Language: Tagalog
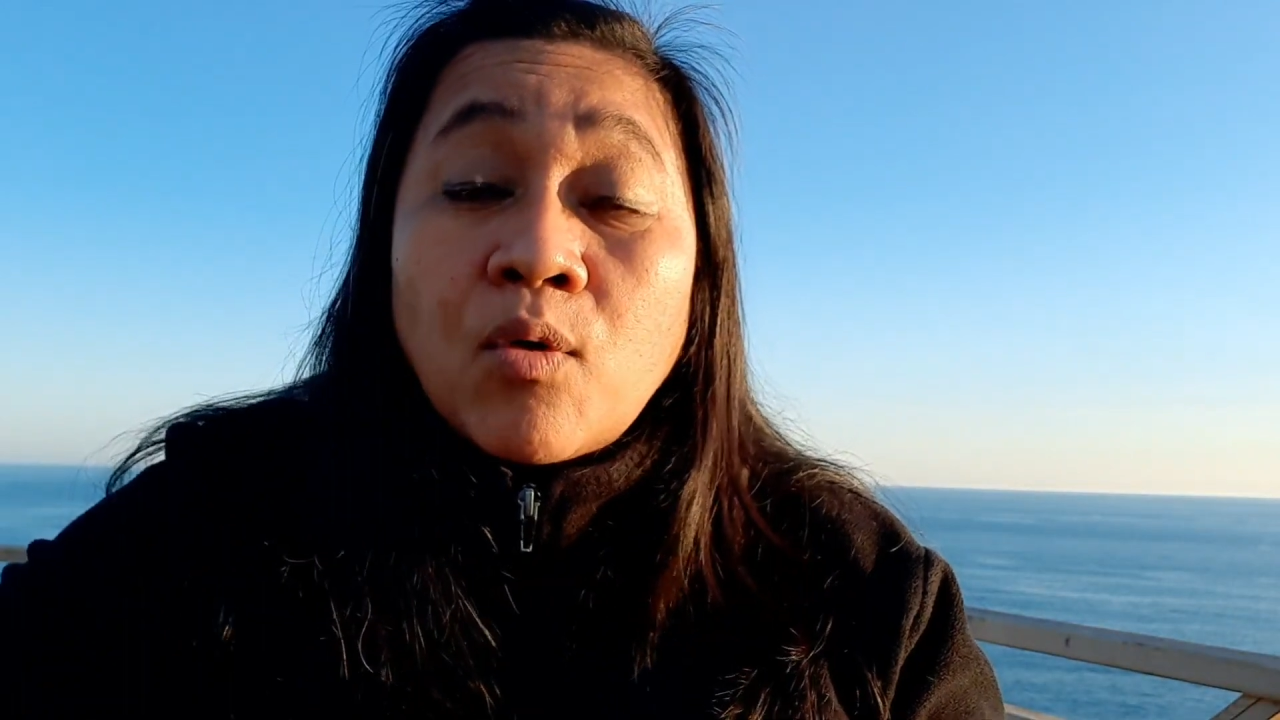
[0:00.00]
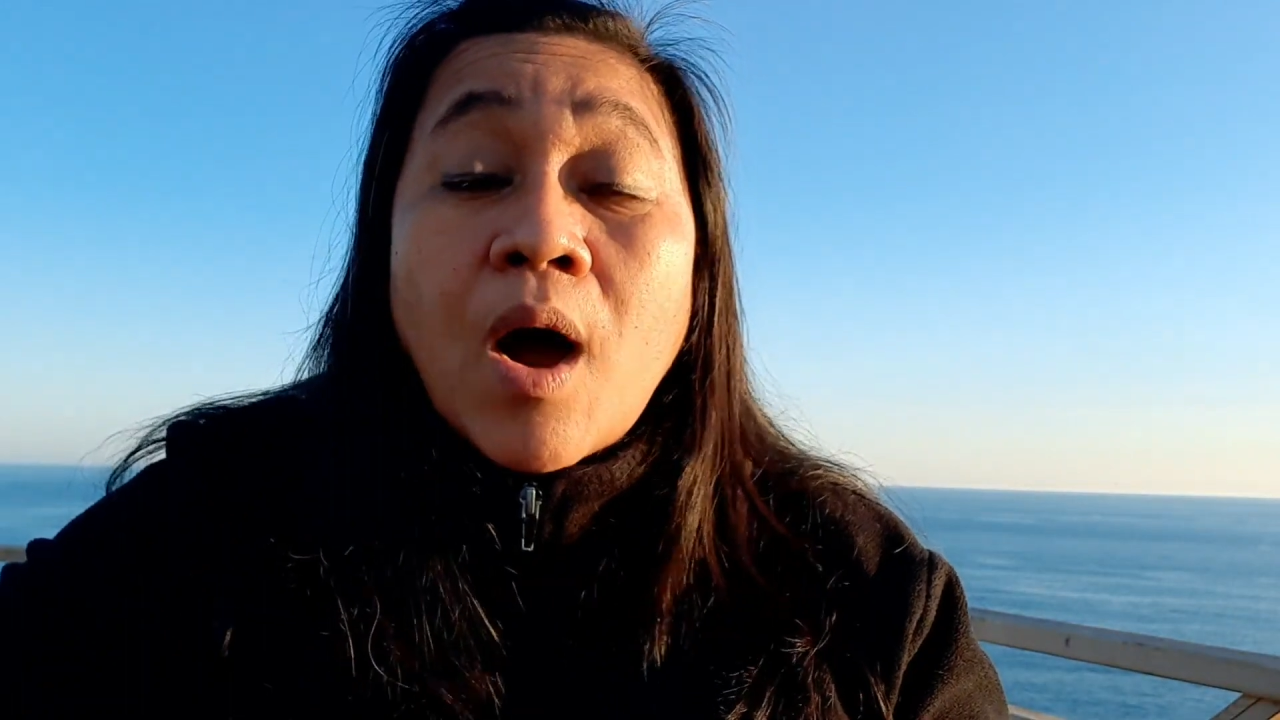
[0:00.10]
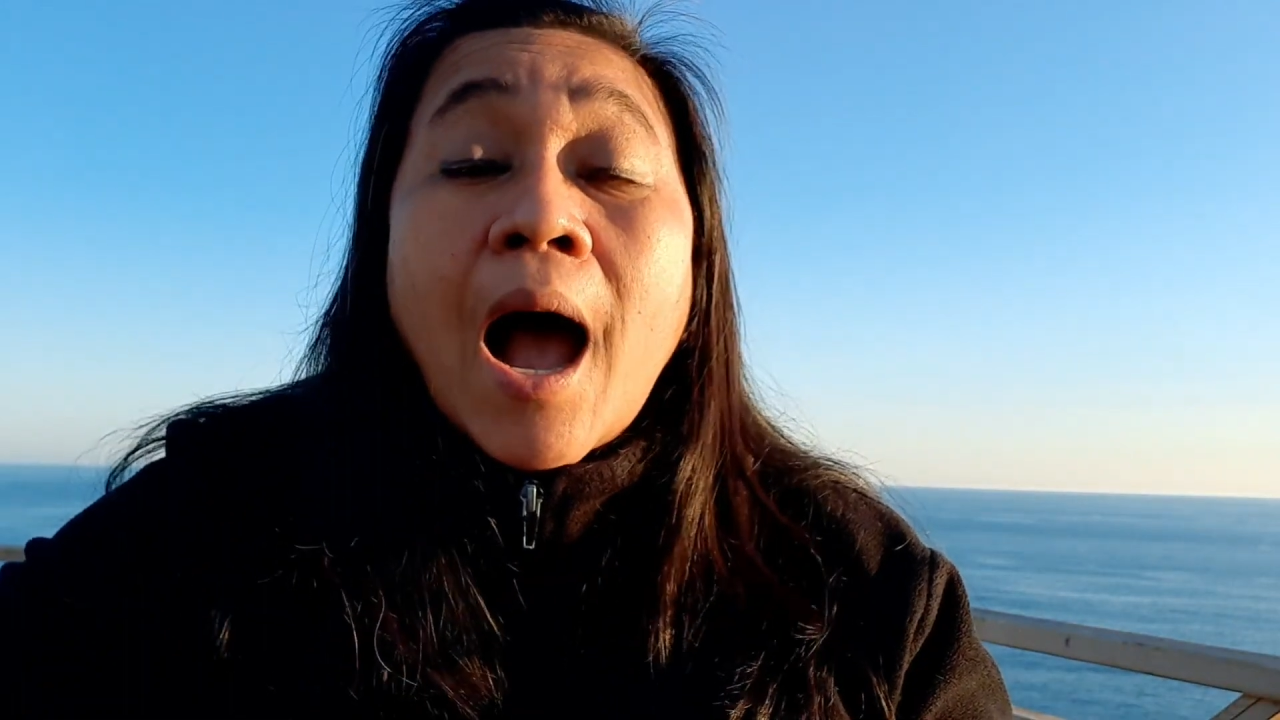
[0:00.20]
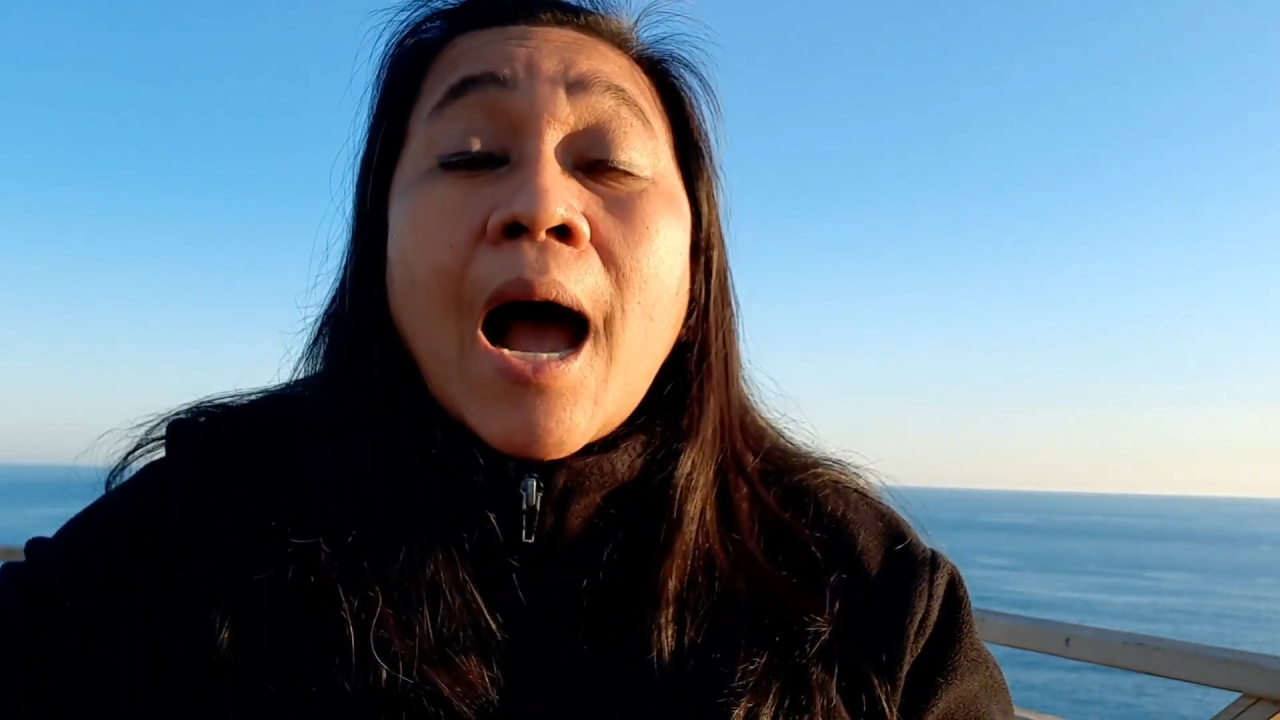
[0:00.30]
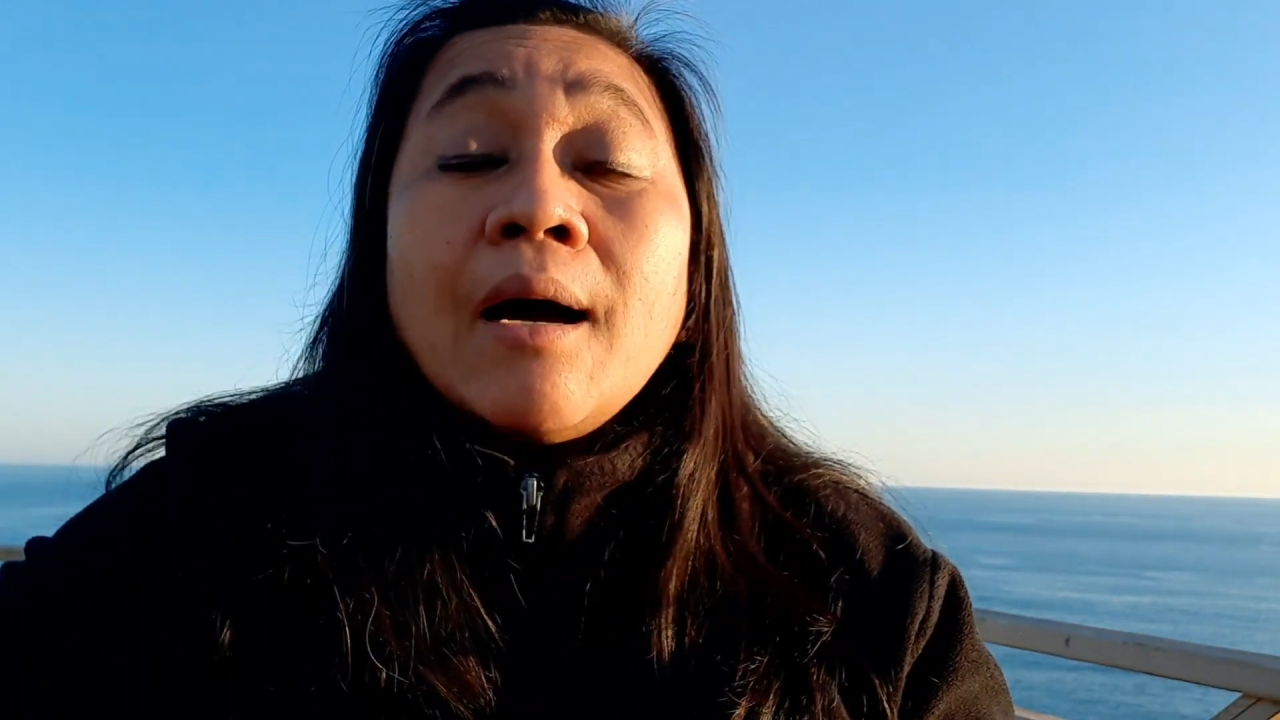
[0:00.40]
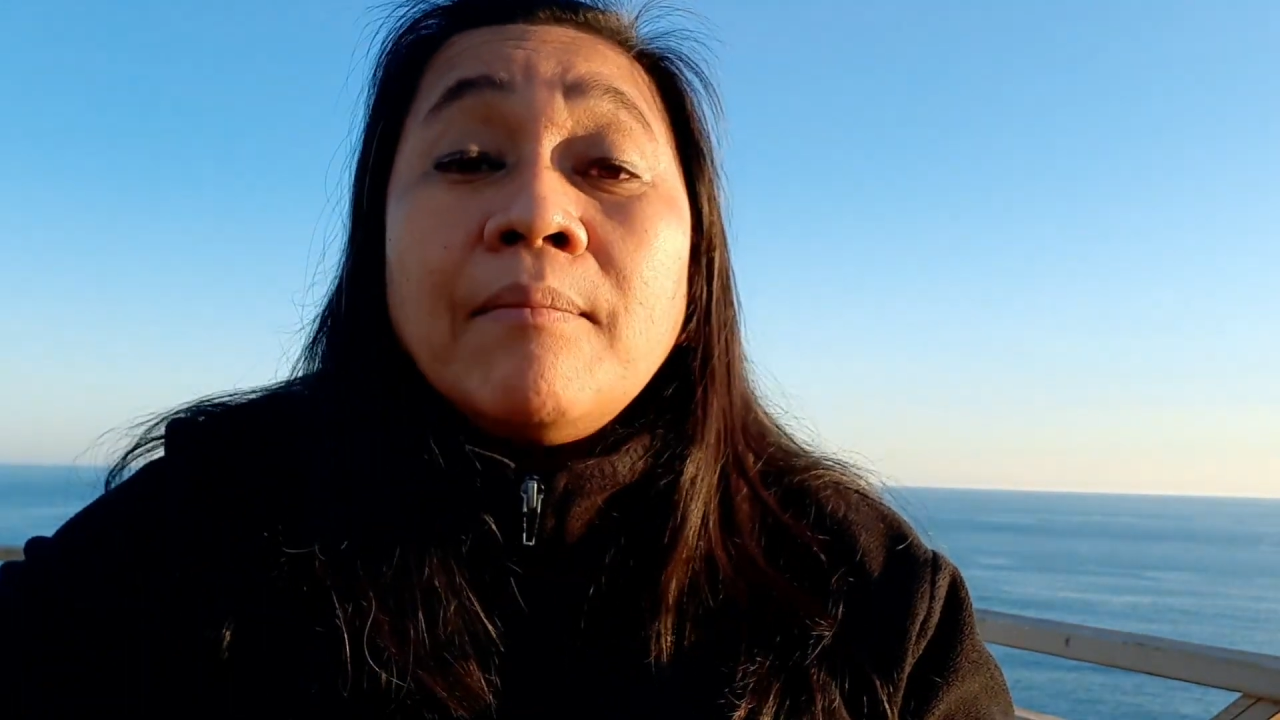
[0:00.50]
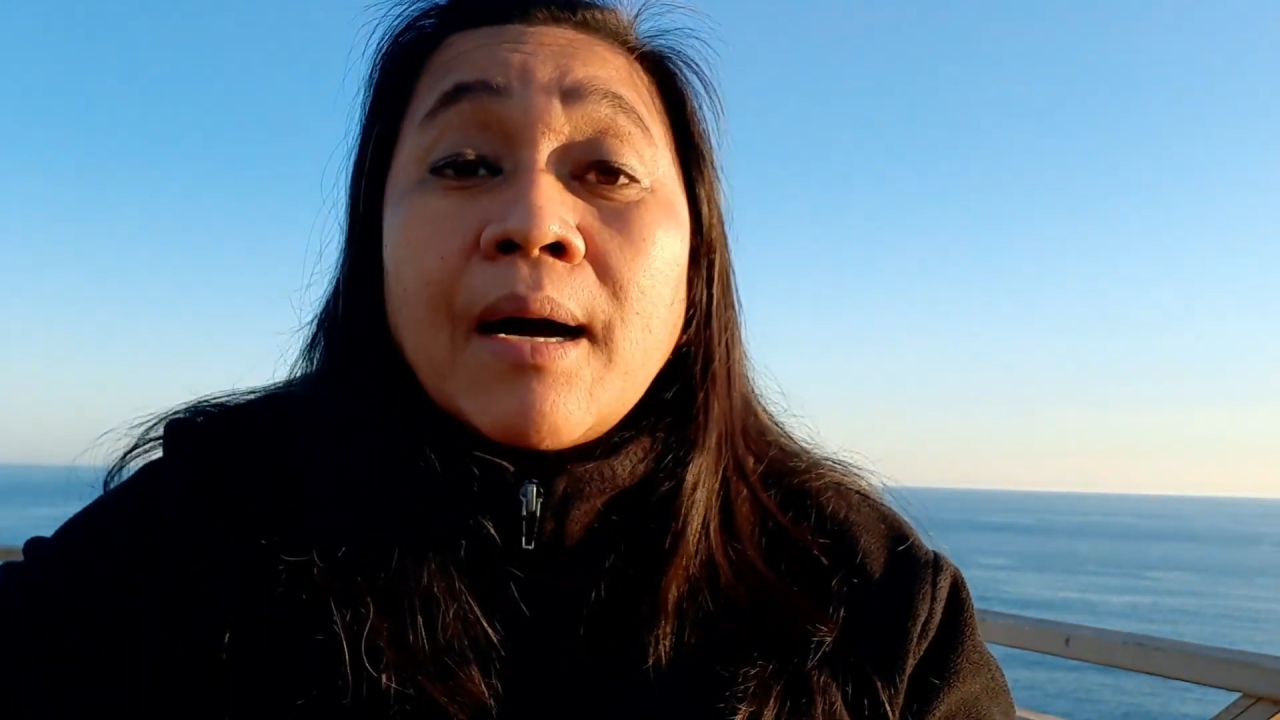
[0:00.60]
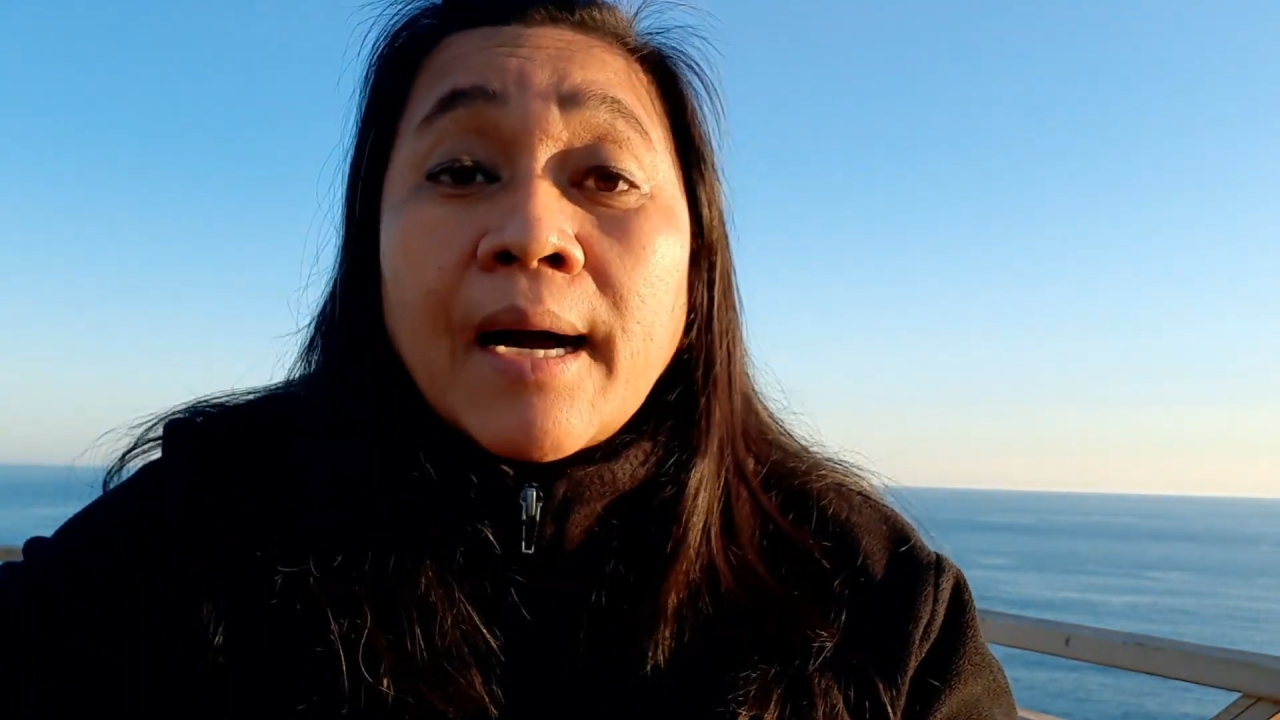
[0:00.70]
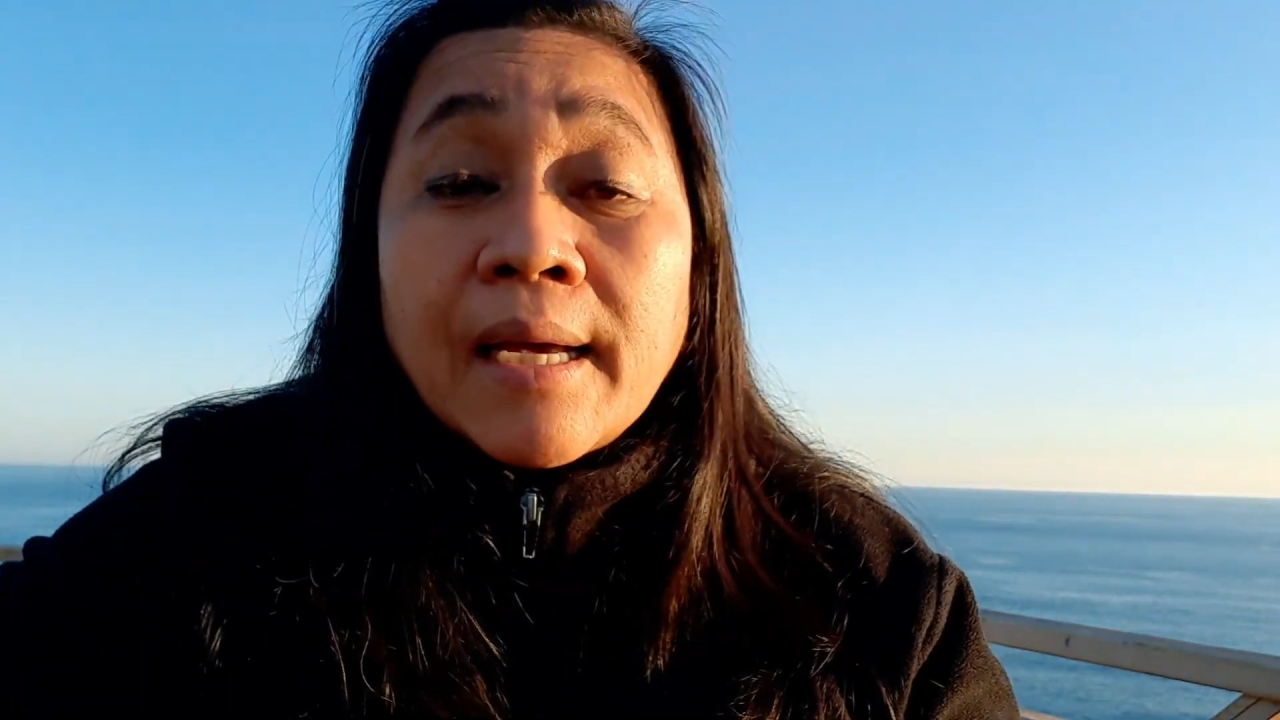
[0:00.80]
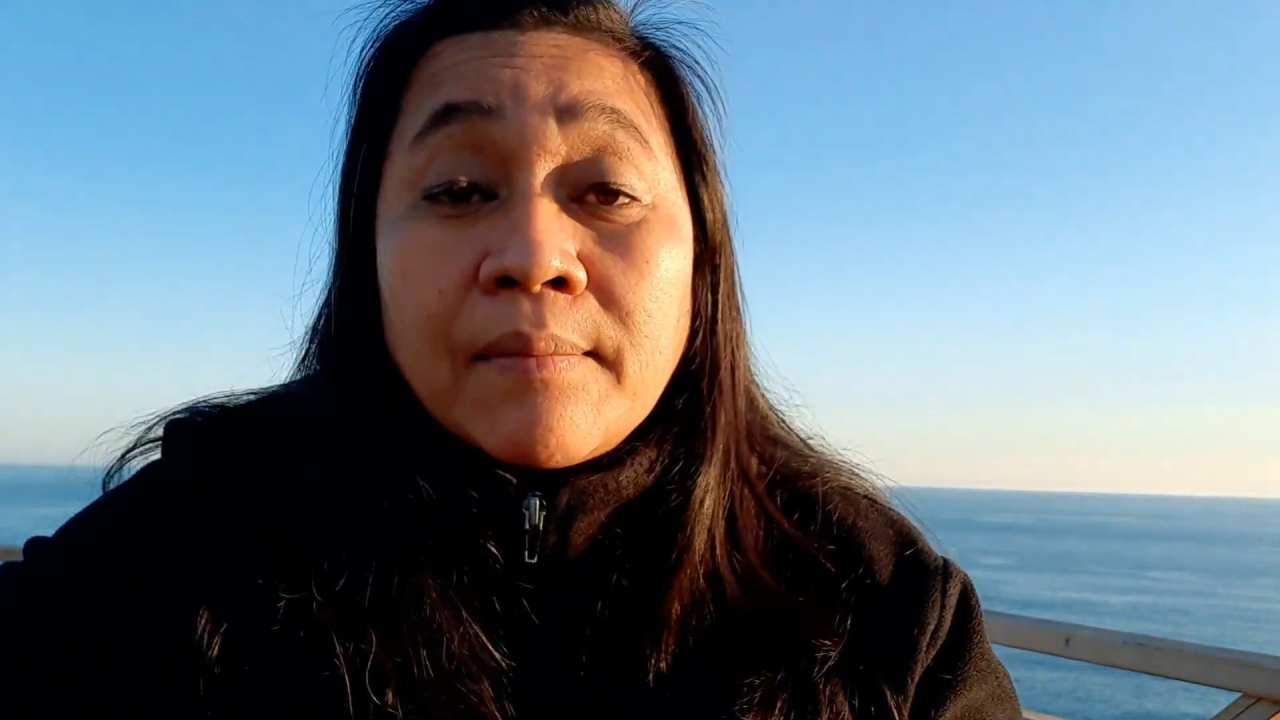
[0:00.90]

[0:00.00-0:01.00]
po ang mga